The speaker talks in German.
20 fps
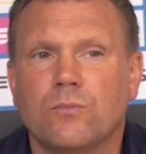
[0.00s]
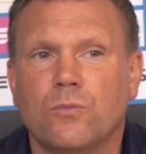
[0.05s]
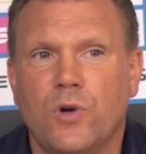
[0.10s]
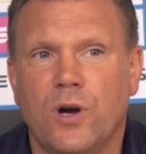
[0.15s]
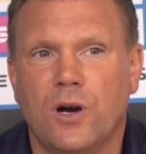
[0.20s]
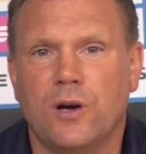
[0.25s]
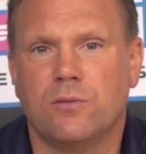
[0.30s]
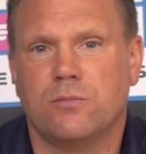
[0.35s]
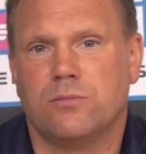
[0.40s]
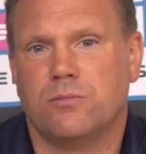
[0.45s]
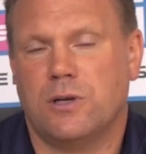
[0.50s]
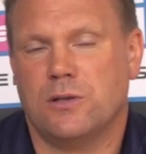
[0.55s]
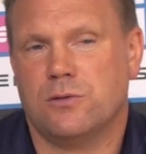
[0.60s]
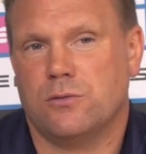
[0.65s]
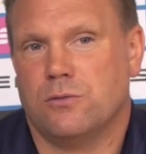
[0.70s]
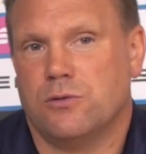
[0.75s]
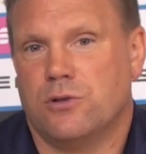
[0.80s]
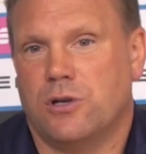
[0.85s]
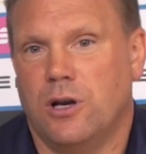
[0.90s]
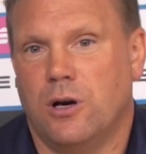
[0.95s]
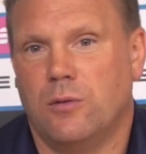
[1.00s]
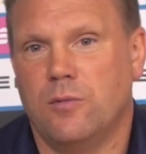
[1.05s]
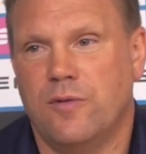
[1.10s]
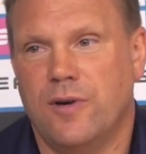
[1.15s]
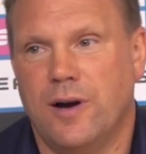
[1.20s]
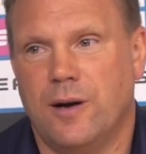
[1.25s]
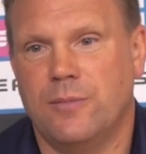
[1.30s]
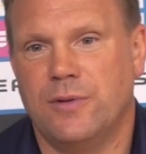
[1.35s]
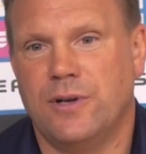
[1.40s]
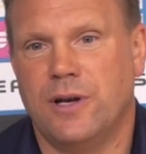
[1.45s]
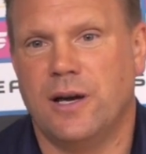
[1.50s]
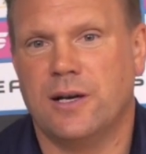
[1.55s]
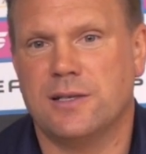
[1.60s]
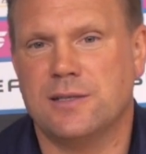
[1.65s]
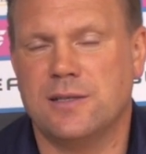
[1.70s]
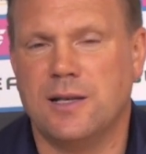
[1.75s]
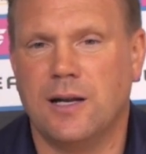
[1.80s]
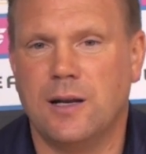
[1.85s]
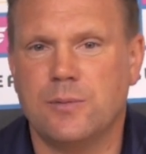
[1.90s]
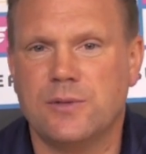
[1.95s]
Ja, also ich glaube, wir haben in der
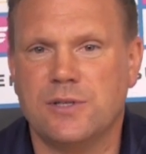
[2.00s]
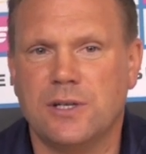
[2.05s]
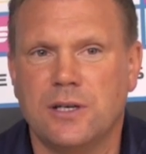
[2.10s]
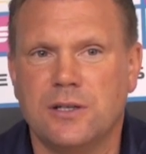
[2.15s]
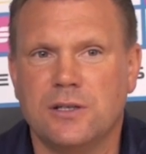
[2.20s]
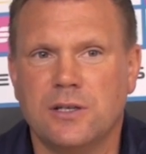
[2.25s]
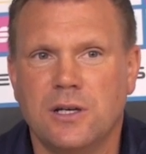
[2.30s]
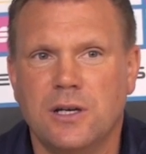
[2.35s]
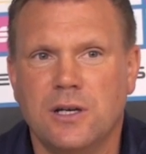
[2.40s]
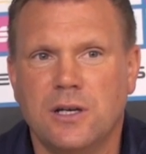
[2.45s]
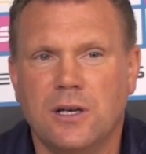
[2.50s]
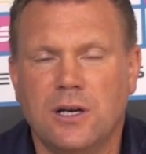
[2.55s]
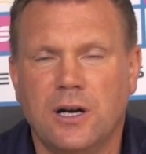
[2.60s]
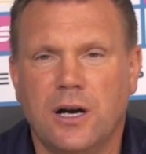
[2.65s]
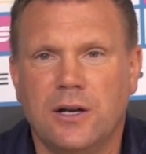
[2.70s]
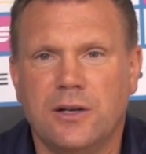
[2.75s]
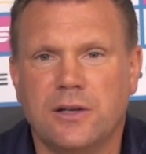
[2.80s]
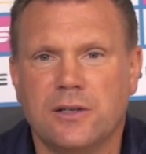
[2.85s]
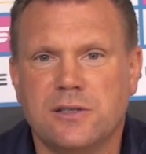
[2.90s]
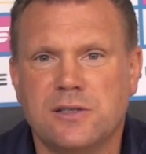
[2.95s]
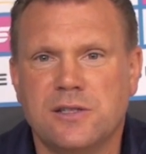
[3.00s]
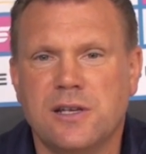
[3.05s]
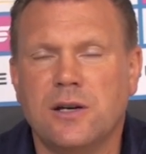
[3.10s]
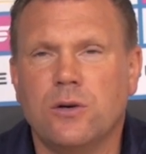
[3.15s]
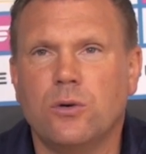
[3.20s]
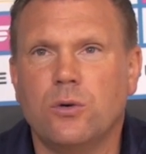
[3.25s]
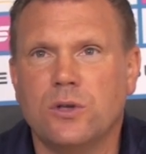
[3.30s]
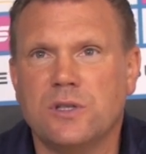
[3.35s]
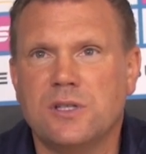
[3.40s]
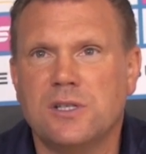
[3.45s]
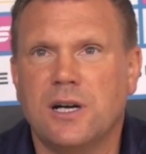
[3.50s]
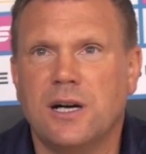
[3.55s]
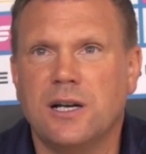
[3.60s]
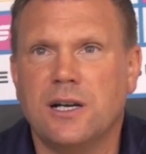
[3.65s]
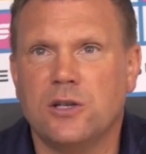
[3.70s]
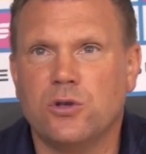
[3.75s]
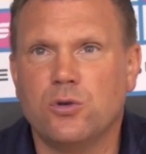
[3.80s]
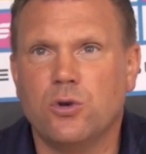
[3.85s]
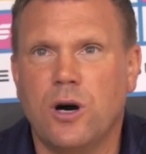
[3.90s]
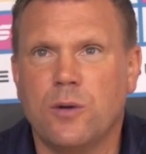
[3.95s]
ersten Halbzeit eine sehr hohe Zahl
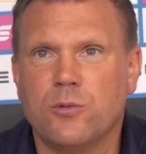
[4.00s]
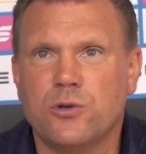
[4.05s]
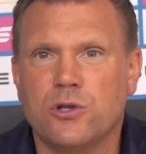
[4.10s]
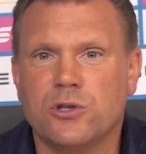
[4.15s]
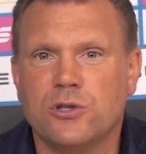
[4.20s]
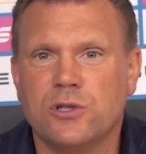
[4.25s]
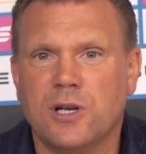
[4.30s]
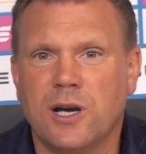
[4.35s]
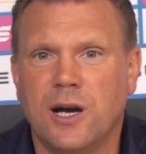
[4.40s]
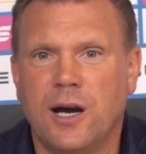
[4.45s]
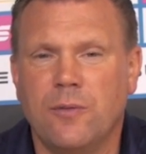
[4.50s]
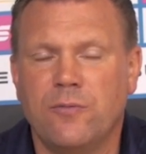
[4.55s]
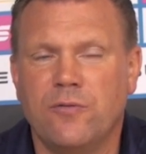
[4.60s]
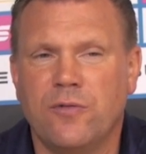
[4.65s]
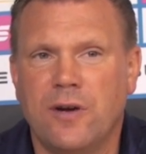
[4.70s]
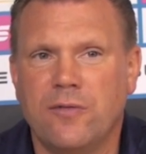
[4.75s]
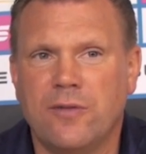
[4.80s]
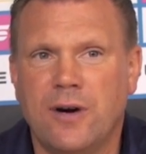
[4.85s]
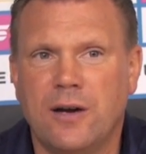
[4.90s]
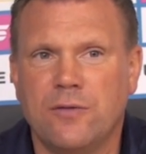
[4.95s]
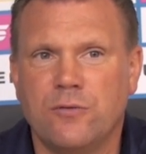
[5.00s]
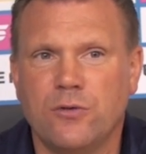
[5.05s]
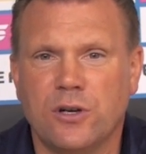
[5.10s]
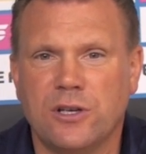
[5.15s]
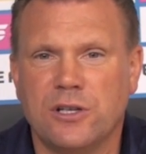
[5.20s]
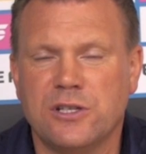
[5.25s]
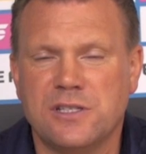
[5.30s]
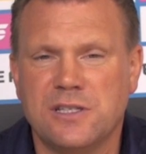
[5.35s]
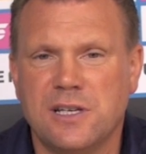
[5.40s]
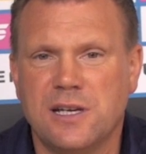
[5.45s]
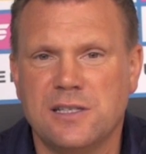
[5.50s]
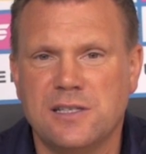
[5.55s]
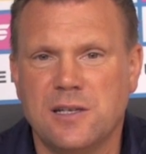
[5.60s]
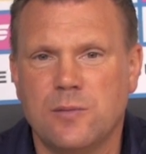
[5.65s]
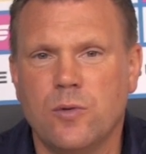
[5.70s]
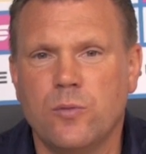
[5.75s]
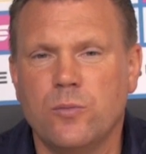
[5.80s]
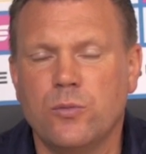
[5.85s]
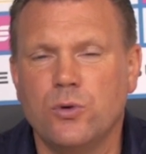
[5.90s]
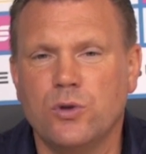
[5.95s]
an Torabschlüssen gab. Wir waren wirklich sehr, sehr
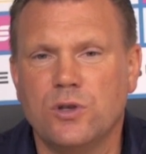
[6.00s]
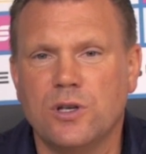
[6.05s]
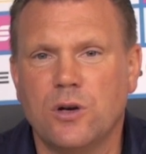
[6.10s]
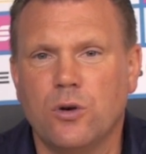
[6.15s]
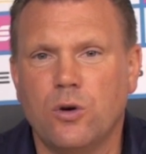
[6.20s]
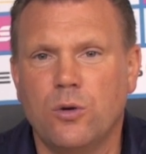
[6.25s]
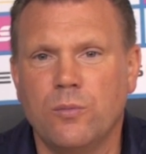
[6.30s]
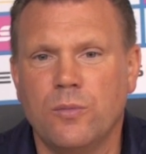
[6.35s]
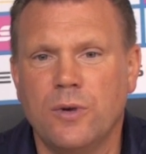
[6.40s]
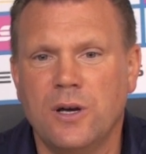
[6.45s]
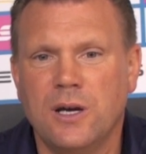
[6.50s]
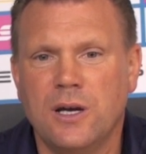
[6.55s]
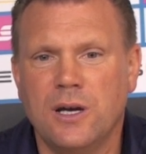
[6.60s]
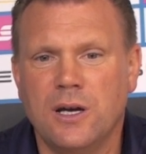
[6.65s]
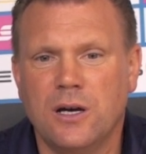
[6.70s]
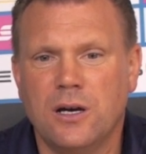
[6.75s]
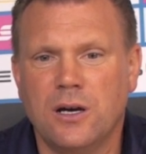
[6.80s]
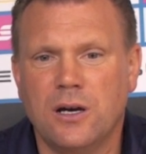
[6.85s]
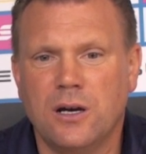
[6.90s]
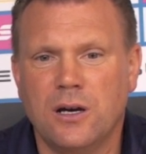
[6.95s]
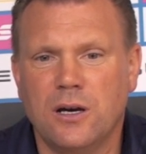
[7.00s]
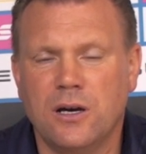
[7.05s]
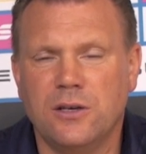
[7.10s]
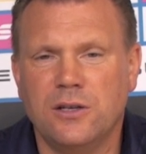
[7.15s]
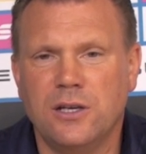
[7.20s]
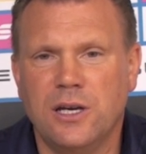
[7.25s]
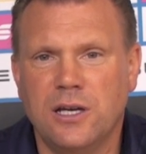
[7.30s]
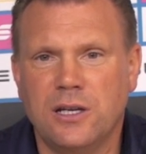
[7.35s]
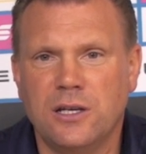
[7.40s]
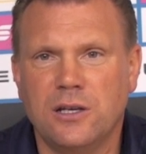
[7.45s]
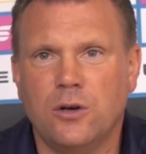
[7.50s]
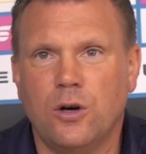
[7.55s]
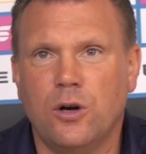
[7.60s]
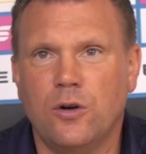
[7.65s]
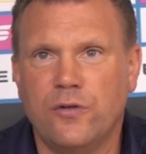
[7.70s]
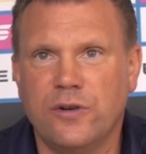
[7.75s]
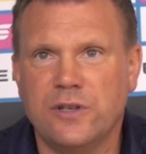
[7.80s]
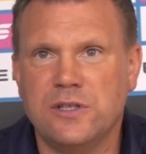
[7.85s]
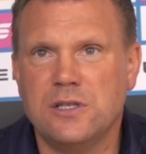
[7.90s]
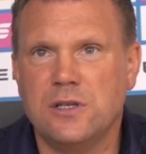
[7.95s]
bemüht darum, äh, jede
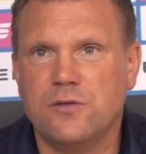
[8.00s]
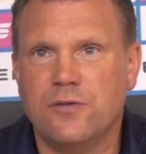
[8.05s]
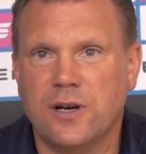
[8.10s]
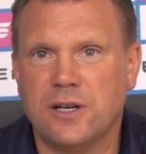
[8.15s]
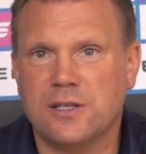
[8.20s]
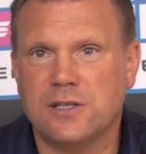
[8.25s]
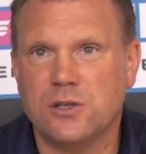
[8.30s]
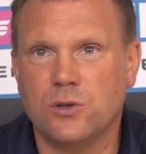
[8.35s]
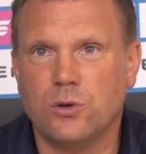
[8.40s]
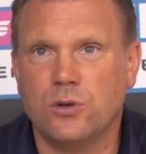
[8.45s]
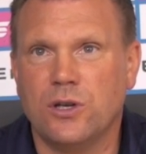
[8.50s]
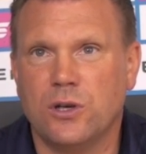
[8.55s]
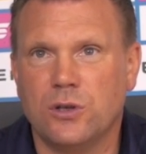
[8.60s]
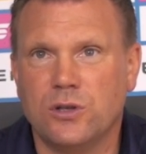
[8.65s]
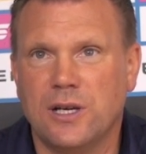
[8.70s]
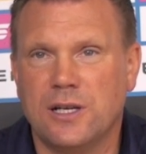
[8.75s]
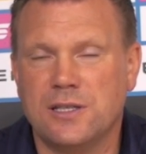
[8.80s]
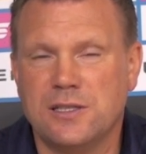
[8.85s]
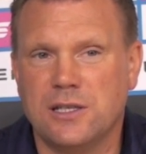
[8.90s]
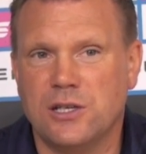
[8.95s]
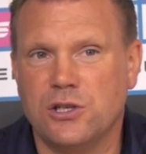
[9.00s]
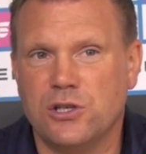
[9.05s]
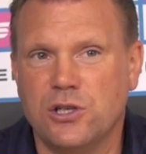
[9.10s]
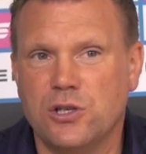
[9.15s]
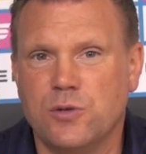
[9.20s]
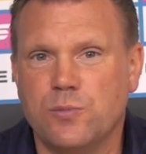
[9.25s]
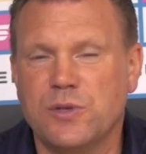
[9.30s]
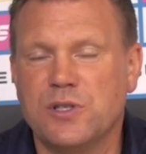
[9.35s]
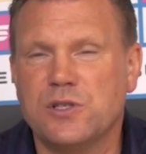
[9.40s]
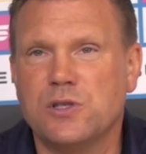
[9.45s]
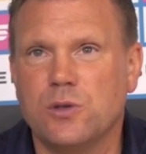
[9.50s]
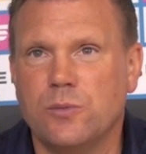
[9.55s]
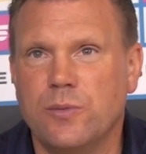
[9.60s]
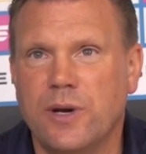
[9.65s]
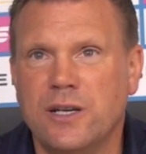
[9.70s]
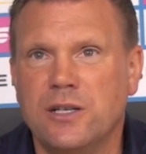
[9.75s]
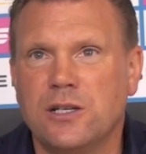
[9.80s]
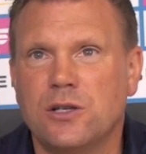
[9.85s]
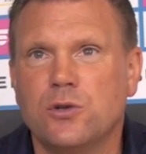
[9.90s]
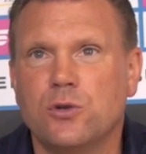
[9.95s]
Offensivaktion auch tatsächlich bis zum
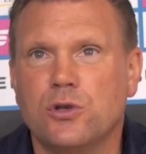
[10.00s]
Ende